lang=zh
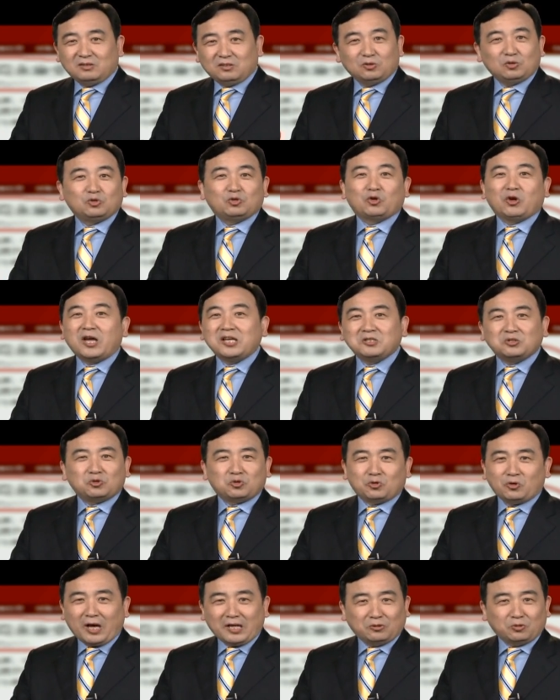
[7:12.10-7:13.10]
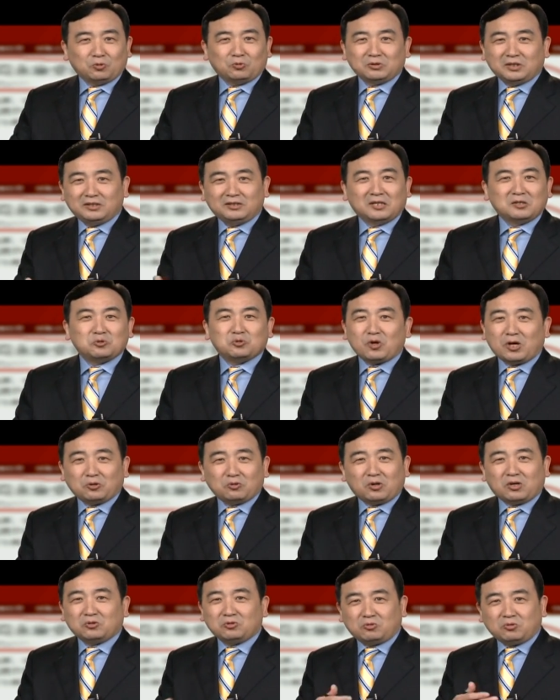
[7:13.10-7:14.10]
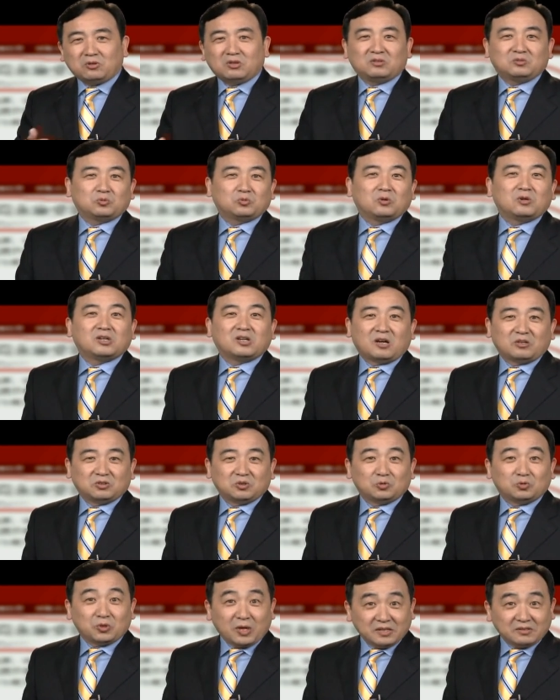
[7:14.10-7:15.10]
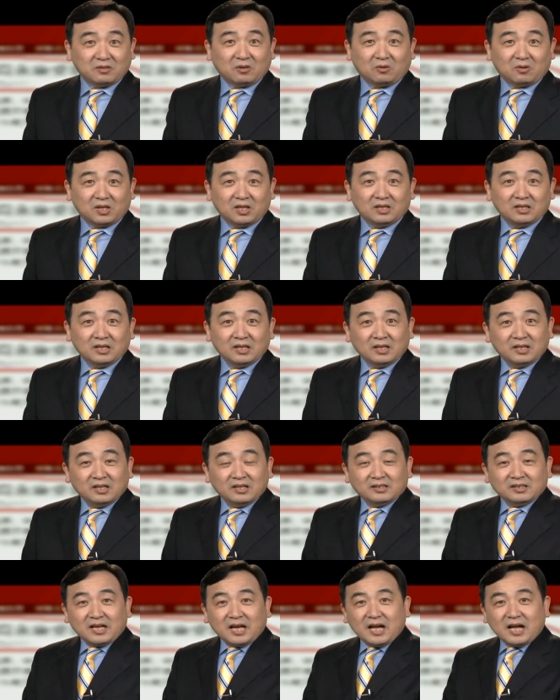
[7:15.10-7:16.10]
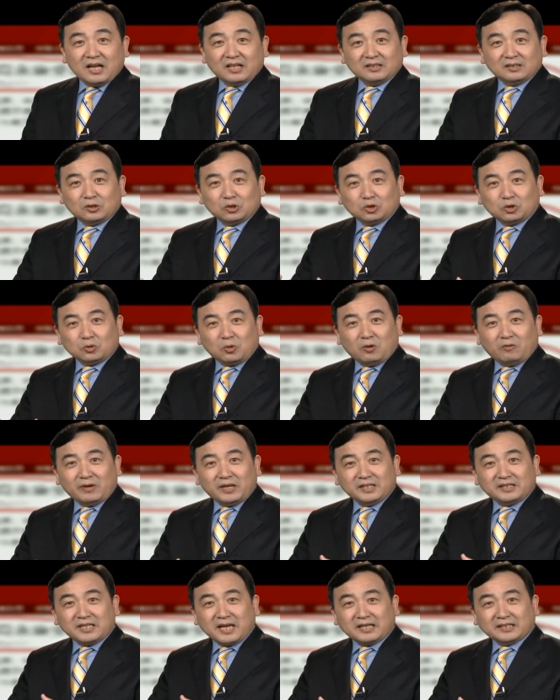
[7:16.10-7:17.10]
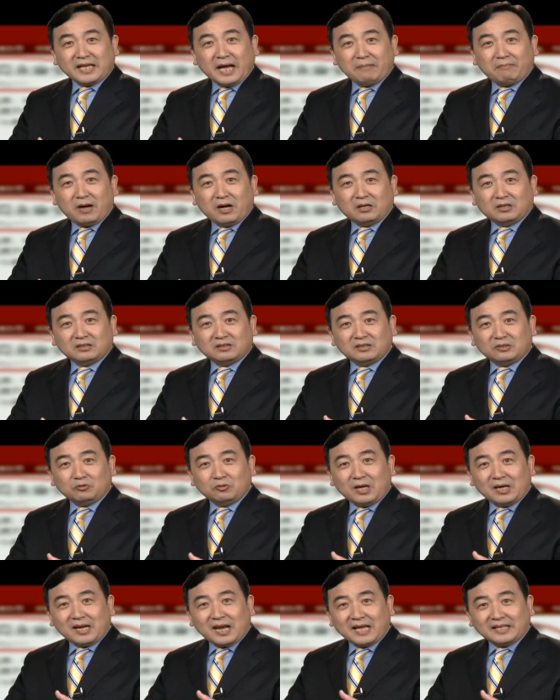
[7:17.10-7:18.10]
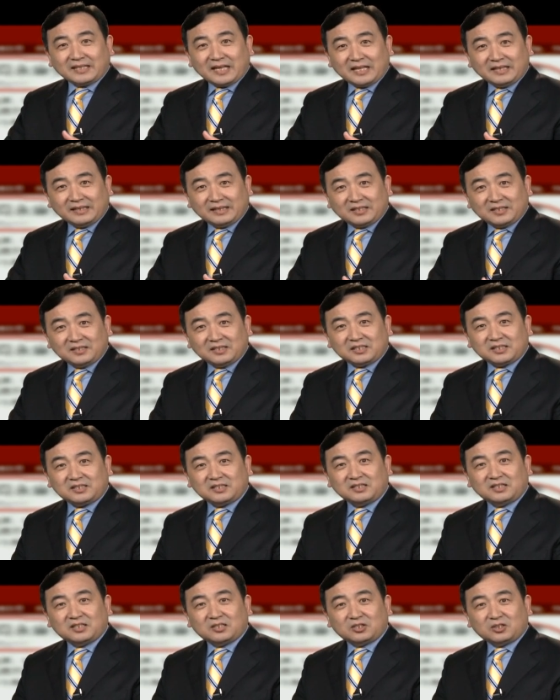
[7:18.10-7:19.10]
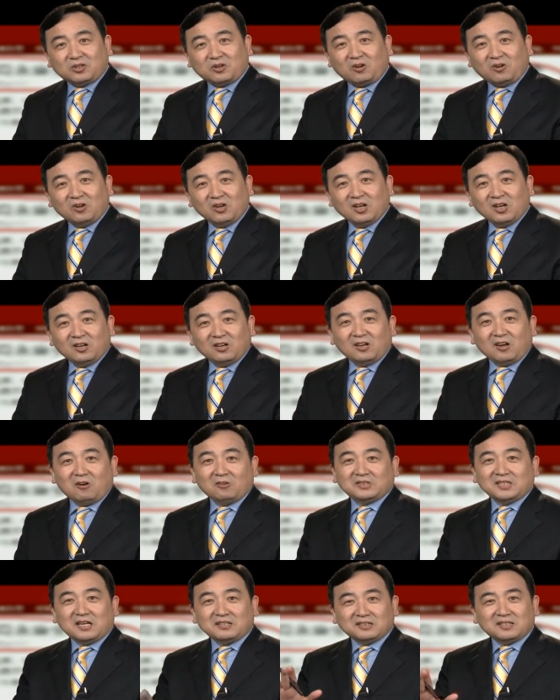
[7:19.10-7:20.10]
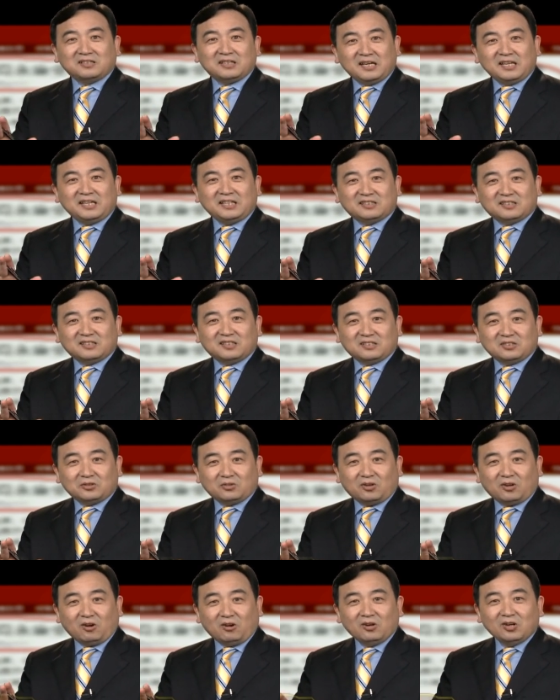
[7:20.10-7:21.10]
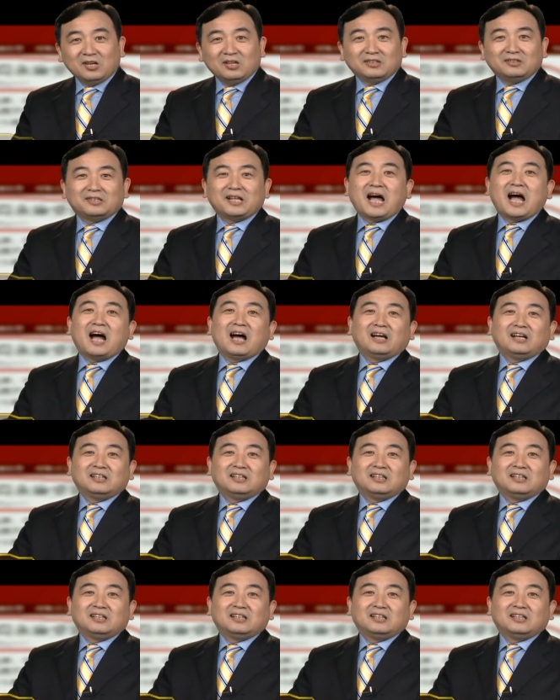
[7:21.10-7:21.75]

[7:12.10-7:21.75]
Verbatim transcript: 全卷东西，能卷多少多多少就卷走了。那作为江家帮原来在得势的时候，老江能立着的时候，那